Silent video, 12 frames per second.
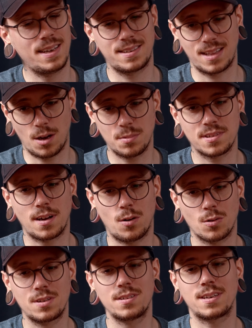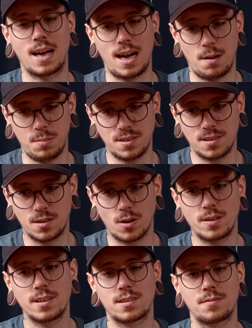Ich glaube es auch nicht, aber sie
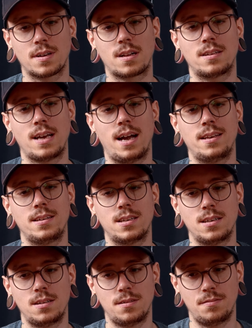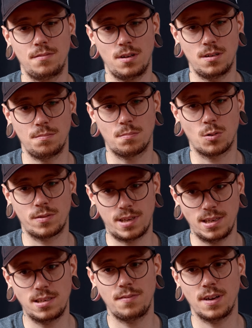können jetzt wirklich einige äh,
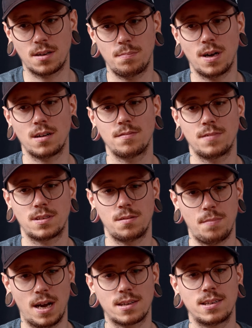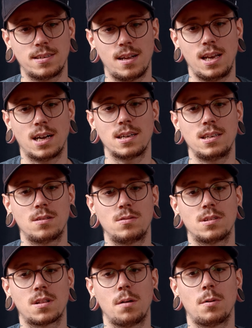Prozente wegmachen, was den mhm. Marktanteil mhm. angeht. Und
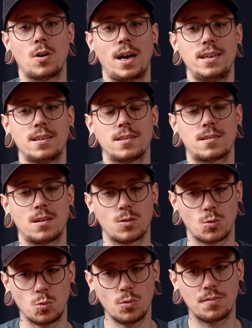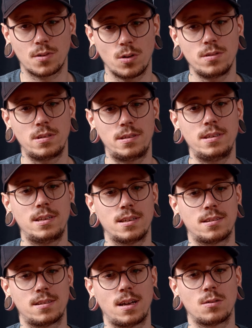ich glaube auch einiges an Ruf können sie sich
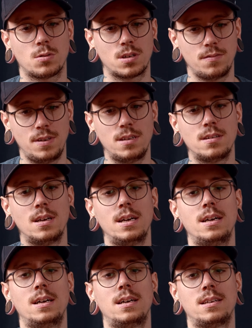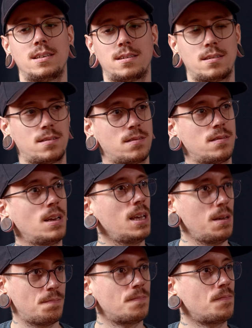jetzt dadurch gewinnen. Auf jeden Fall haben sie ja schon.
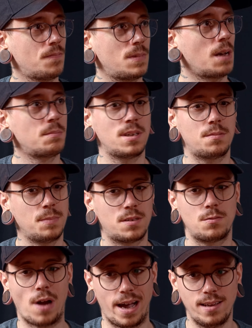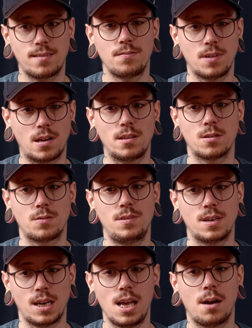Eben. Bereits. Die haben sich mit Ryzen wirklich auch
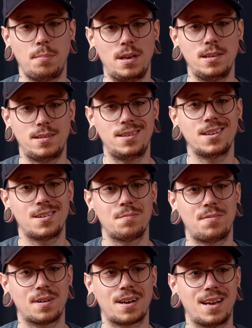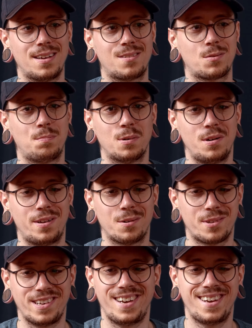wieder rehabilitiert im Vergleich zu
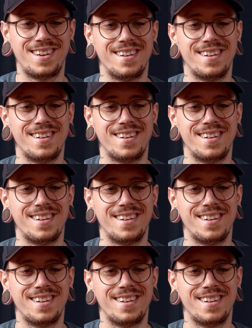Bulldozer.